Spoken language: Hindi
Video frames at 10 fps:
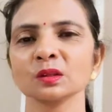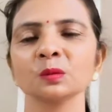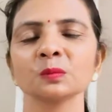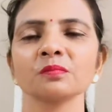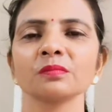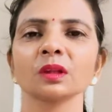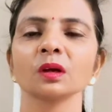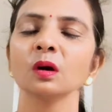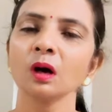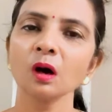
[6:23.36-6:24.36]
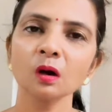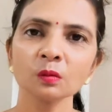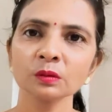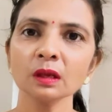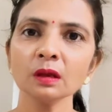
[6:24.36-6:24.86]
हूँ और
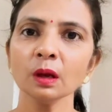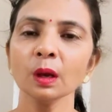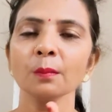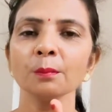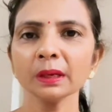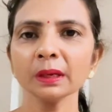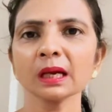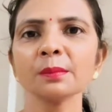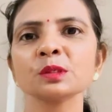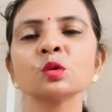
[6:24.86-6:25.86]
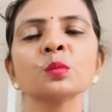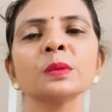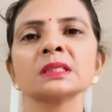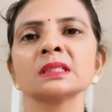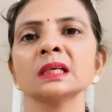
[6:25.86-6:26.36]
उनकी पिक आप जरूर
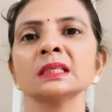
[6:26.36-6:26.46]
भेज देना